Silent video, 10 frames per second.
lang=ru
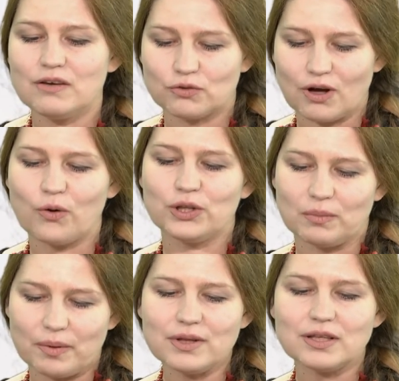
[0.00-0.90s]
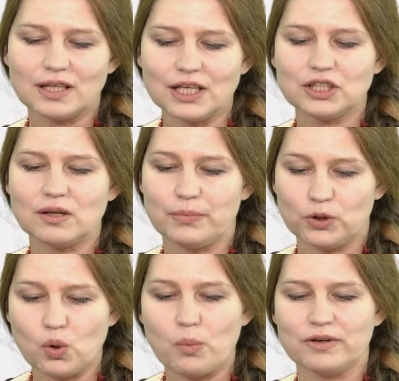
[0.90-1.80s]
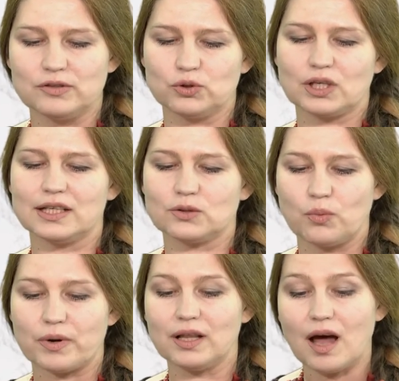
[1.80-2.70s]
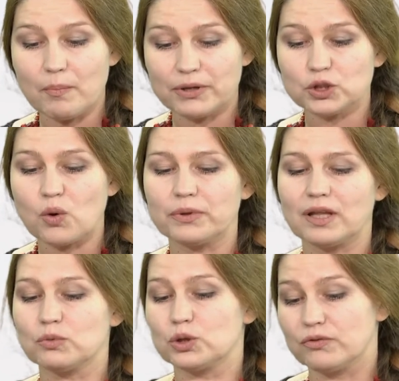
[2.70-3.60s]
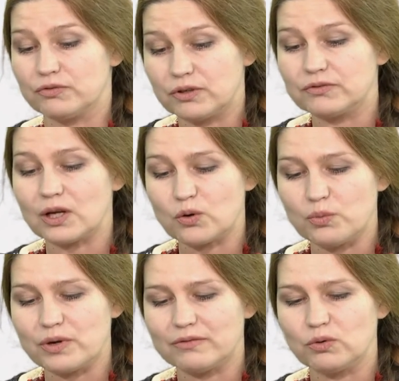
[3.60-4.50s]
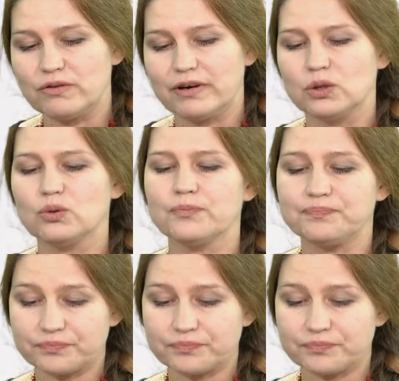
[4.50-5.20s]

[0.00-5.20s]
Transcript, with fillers: И вот в какой-то момент я начала придумывать вот сказку про лампочку, потому что в Вторую мировую войну